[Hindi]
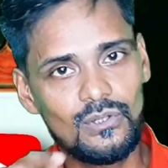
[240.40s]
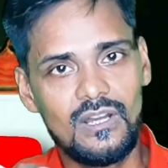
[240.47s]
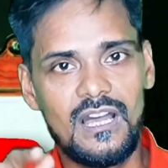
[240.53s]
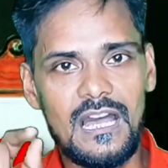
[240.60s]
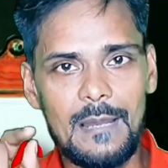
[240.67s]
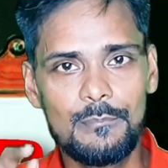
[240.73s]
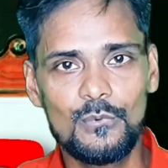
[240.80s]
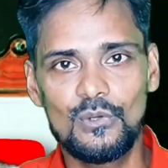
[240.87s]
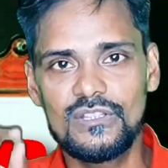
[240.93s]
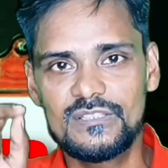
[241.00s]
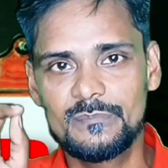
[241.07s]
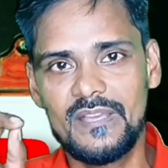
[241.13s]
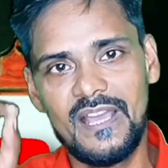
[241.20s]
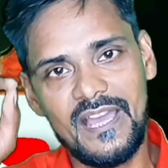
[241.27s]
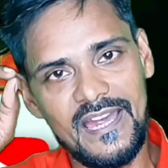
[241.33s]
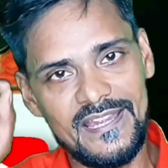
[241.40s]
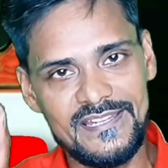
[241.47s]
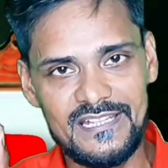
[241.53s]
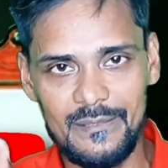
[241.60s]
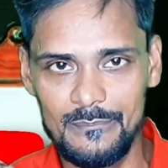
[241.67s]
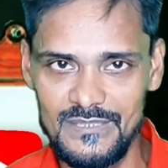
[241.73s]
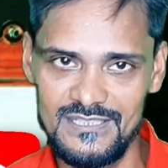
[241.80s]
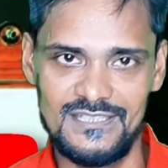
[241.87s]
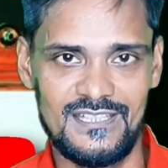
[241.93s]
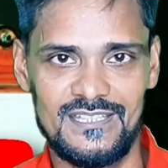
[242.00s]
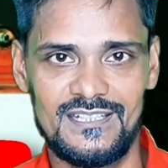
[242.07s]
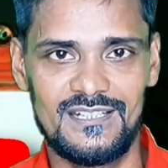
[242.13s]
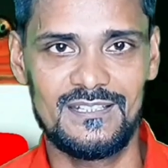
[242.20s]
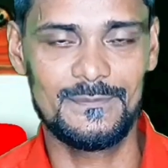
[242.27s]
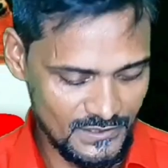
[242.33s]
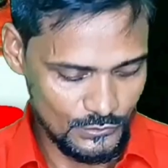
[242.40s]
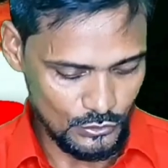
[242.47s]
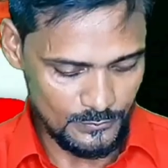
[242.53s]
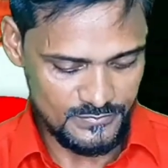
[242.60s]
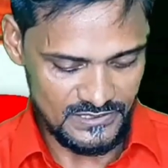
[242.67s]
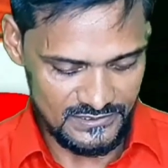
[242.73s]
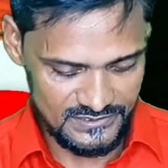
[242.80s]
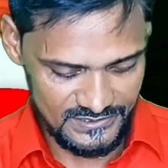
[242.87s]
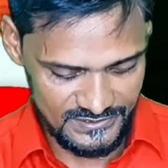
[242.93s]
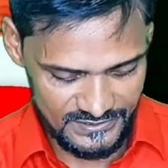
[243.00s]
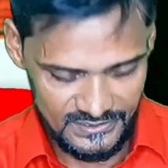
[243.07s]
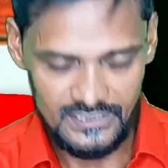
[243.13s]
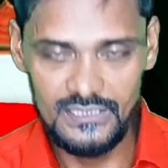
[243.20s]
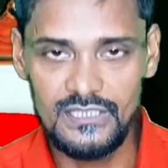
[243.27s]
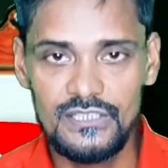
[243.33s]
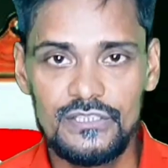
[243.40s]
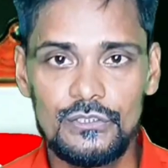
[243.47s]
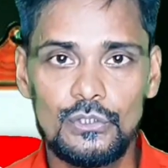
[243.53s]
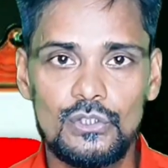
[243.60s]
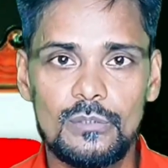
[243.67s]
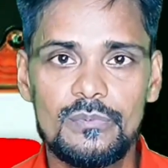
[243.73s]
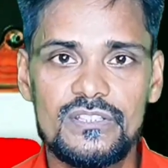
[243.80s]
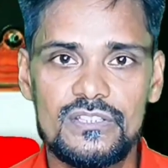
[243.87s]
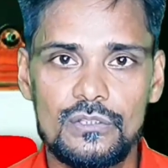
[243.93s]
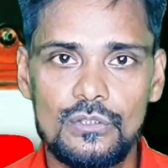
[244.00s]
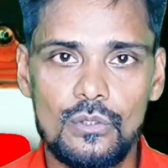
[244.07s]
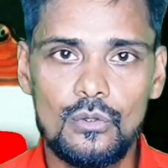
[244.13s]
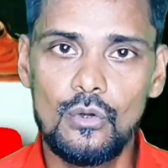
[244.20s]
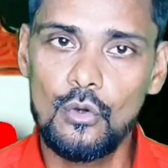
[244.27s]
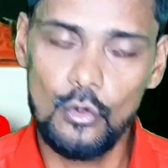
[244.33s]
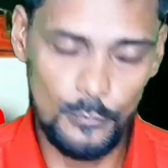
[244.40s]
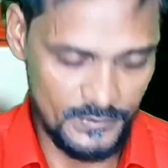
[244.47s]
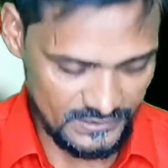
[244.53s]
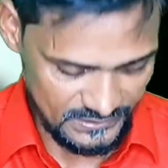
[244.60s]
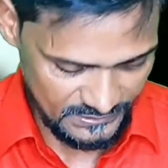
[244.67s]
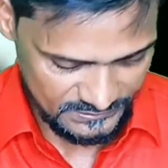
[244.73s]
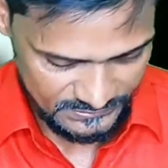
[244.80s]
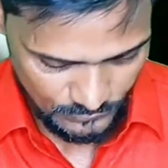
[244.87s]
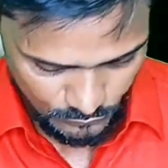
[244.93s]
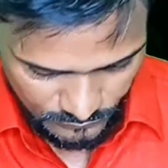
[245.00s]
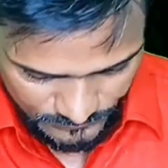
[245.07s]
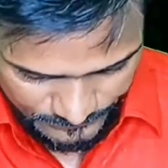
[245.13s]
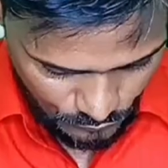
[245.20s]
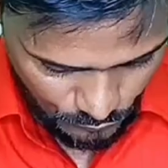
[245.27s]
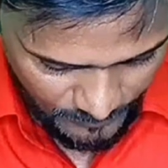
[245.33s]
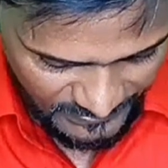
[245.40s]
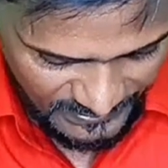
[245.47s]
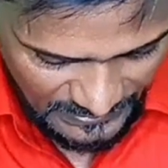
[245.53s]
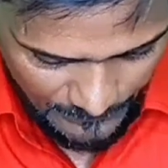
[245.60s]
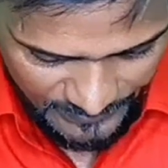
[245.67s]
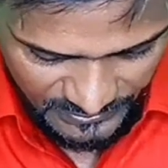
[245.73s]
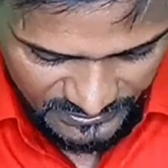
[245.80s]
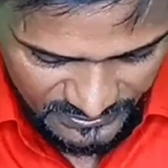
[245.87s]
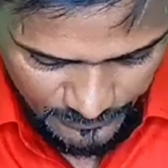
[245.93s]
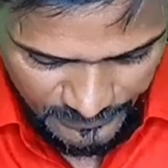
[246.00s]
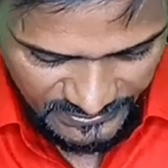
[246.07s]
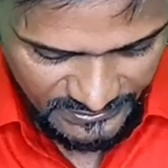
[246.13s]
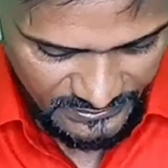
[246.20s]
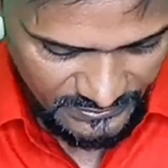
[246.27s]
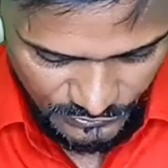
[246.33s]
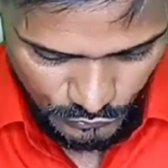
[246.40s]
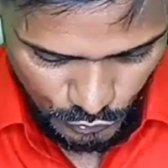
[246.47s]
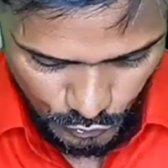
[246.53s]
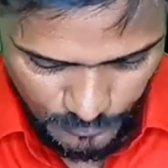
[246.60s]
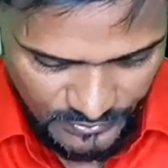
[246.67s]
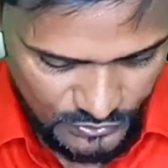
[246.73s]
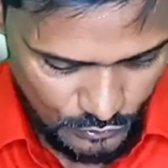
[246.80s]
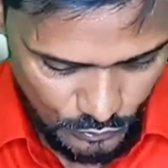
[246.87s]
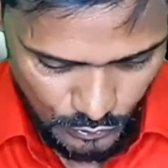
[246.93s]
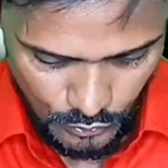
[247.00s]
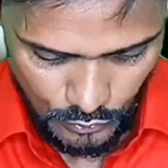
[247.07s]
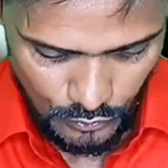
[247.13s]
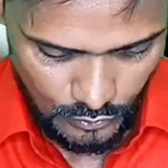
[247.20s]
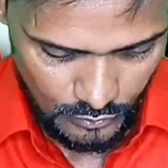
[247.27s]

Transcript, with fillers: तो आपको इसमें आइडिया मिल जाएगा तो अब चलते हैं यूट्यूब स्टूडियो को ओपन कर लेता हूँ तो मैं यहाँ पर सिंपली यूट्यूब स्टूडियो